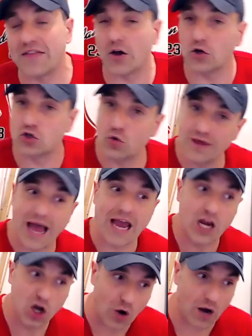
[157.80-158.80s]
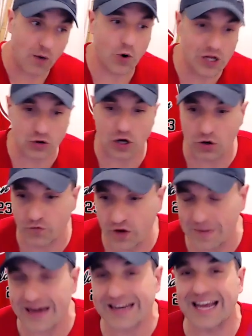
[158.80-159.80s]
dijo en su día y lo ha vuelto a
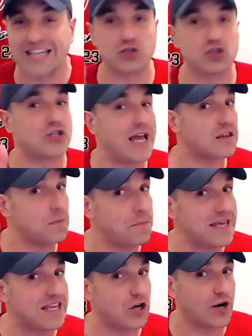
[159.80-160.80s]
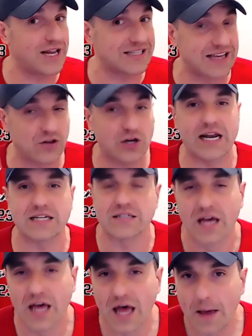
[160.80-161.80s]
confirmar que esos 10 millones de
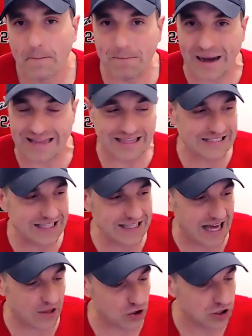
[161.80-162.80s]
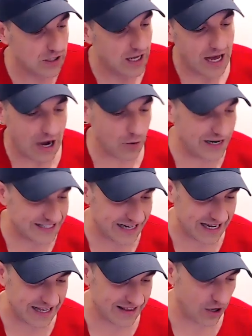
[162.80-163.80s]
dólares van destinados a una
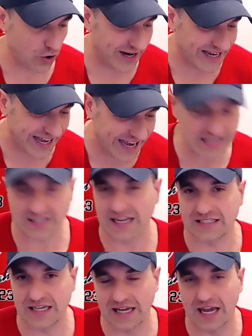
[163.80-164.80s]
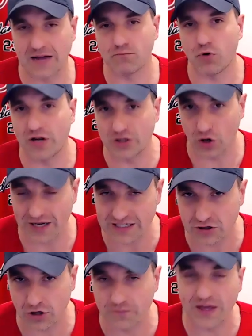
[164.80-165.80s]
serie de ONGs, así que bonito
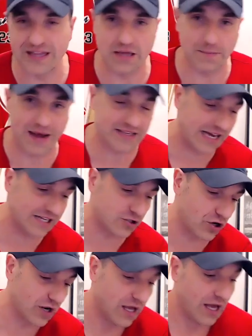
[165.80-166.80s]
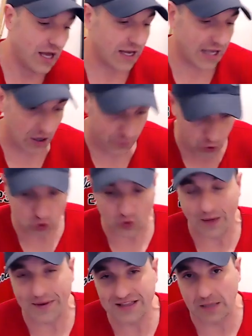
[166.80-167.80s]
gesto el de Mike Tyson que
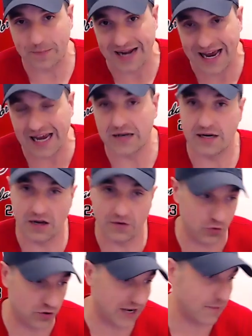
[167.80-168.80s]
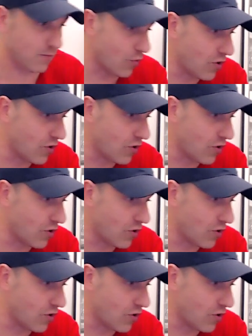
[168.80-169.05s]
afortunadamente para él le funcionan